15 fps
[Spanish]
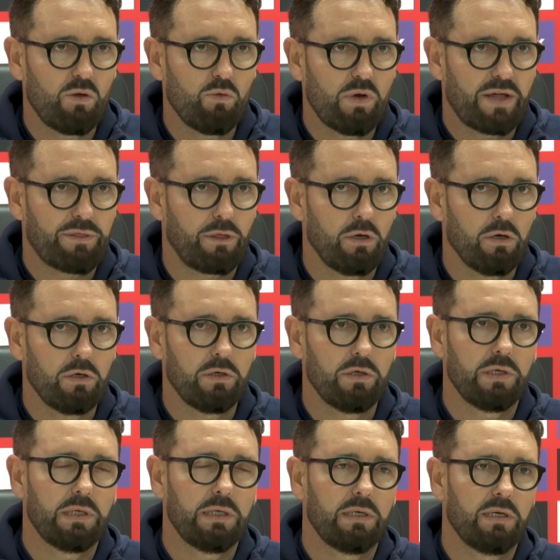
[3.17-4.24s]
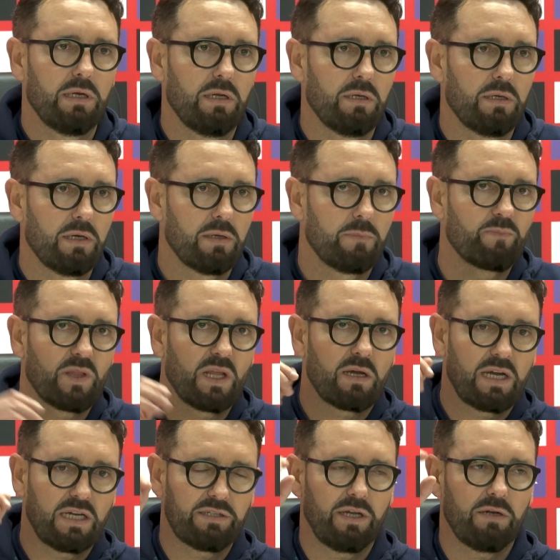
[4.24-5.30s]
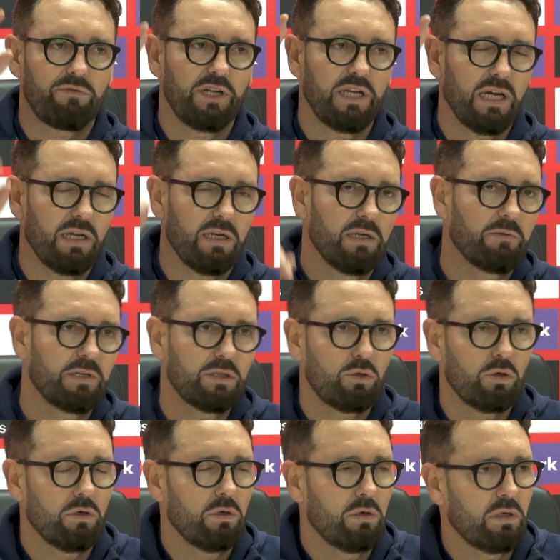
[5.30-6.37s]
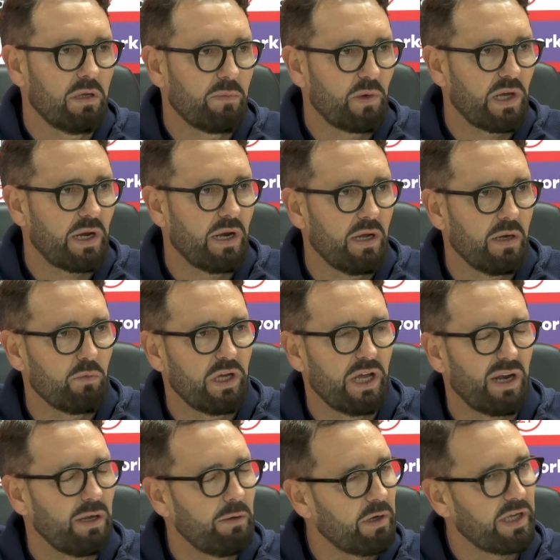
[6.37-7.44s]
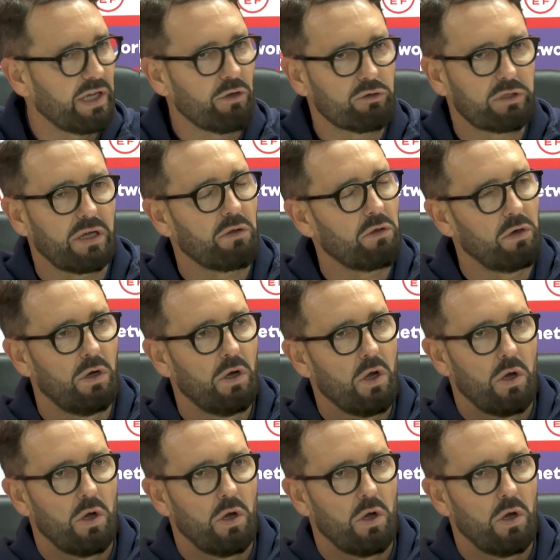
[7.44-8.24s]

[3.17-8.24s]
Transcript: una acción eh, casi al final levantó la pierna muy arriba y ha notado